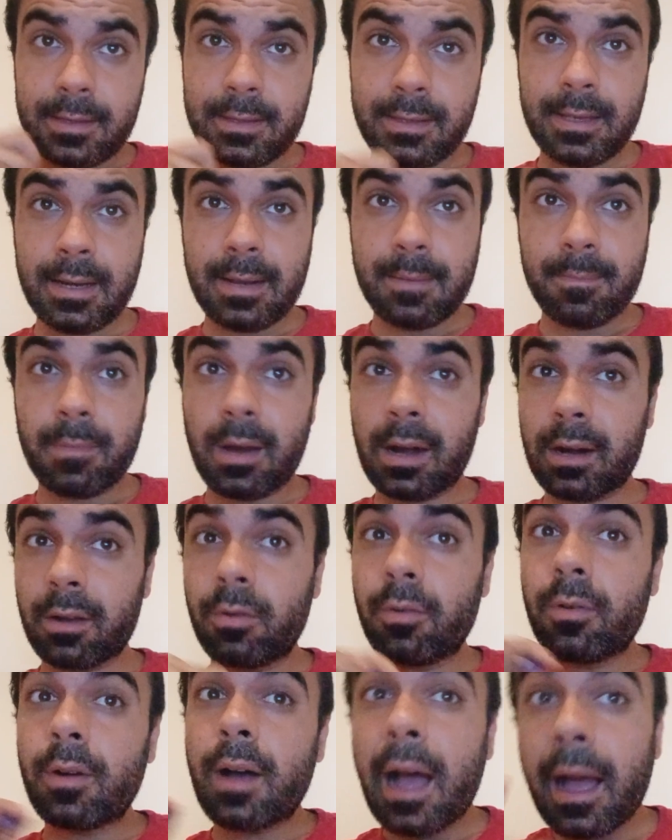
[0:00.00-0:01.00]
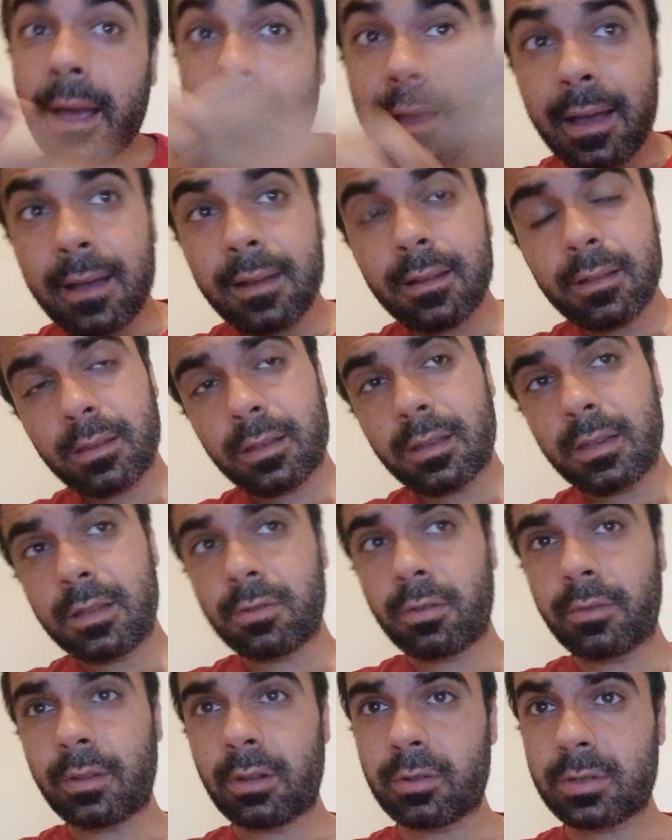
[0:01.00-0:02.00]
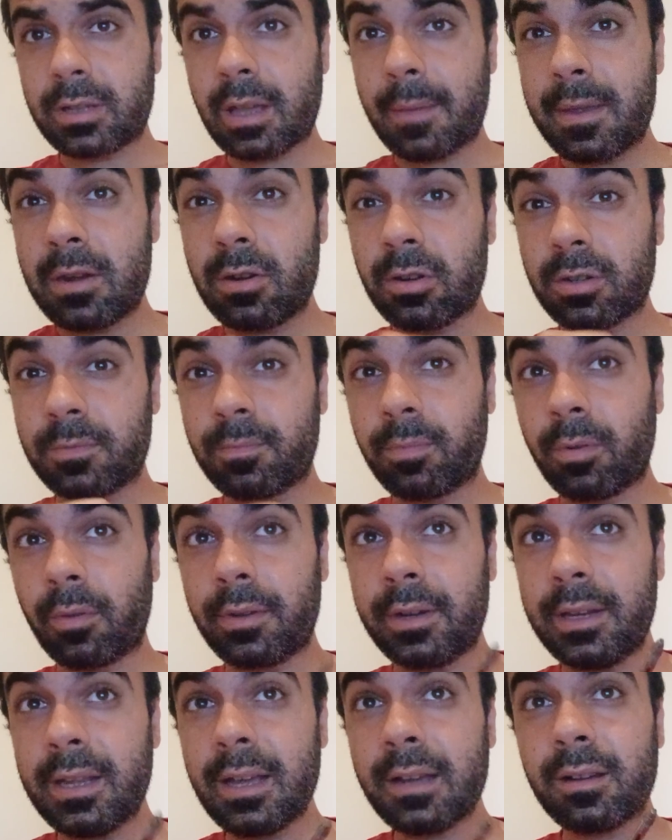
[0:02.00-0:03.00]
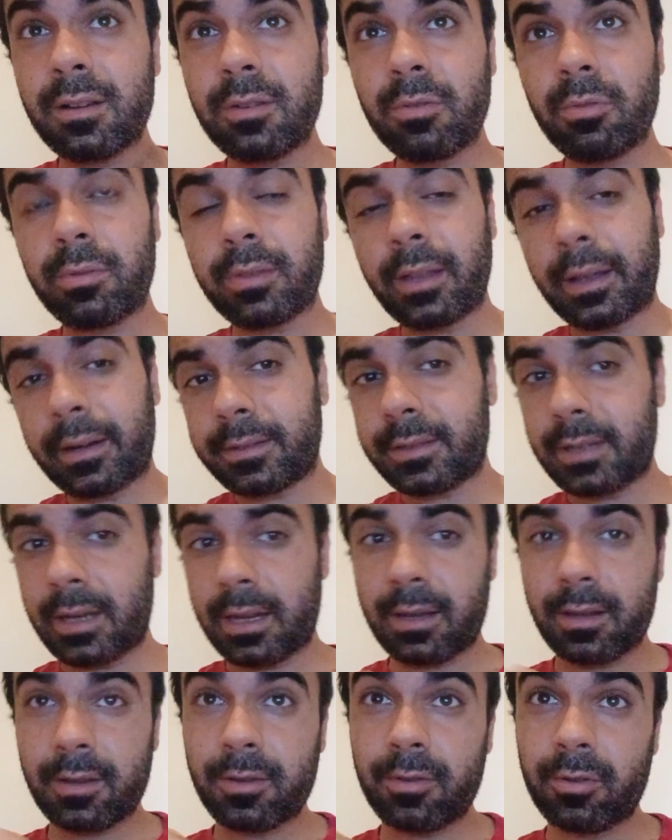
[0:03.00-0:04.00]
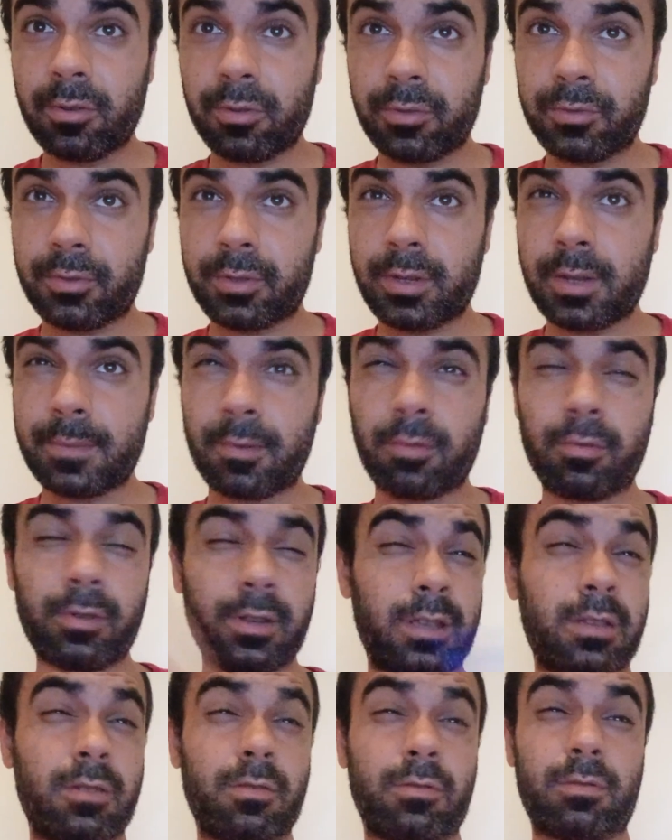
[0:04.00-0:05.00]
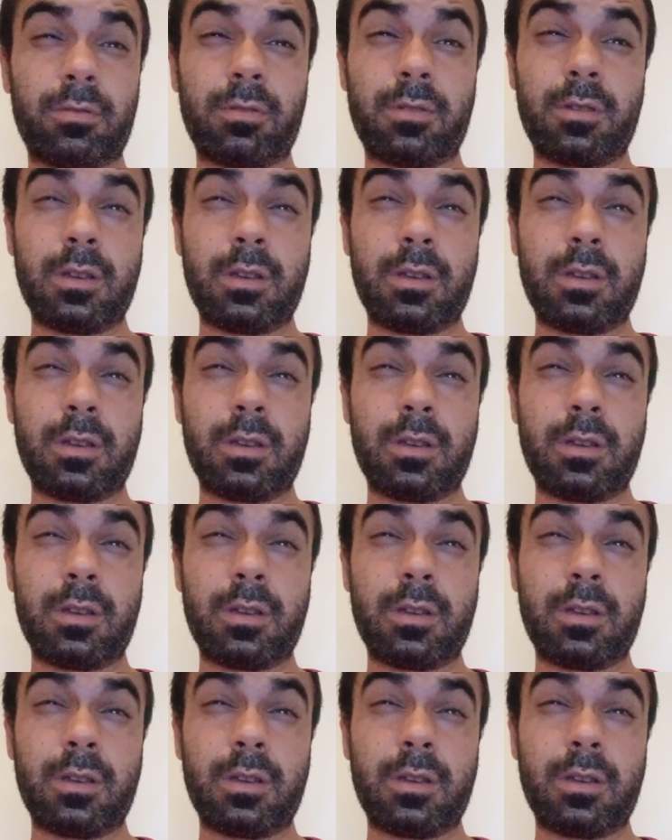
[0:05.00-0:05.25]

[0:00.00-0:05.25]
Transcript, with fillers: Sin embargo, acá es donde los caminos podrían cruzarse con José Mourinho.